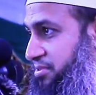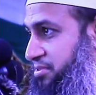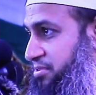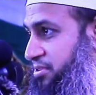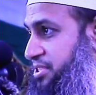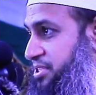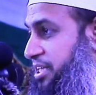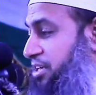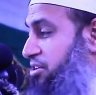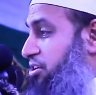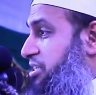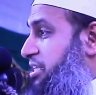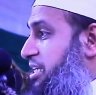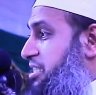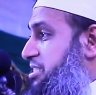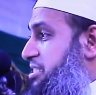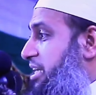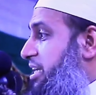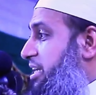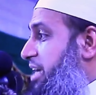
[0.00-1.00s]
তো যেই কথা
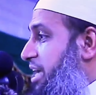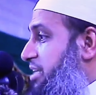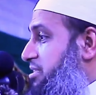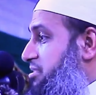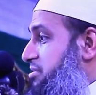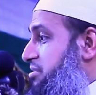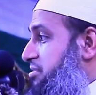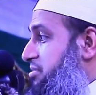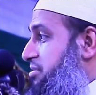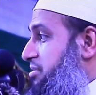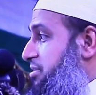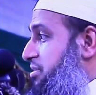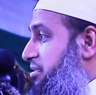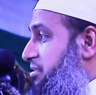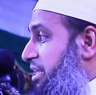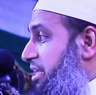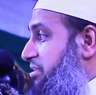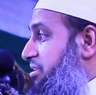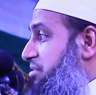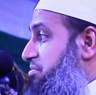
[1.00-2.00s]
সেই কাজ
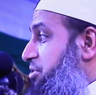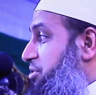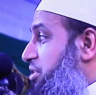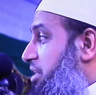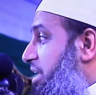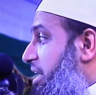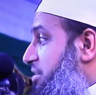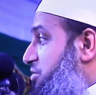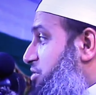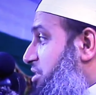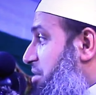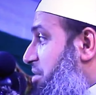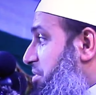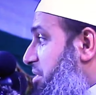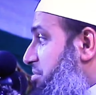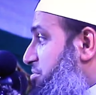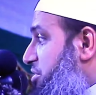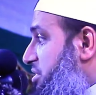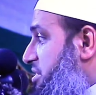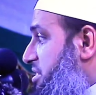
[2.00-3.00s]
তাদের ভিতরে একজন
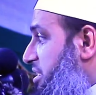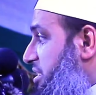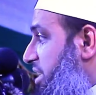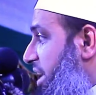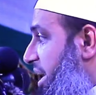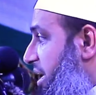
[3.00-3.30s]
আবার বলছে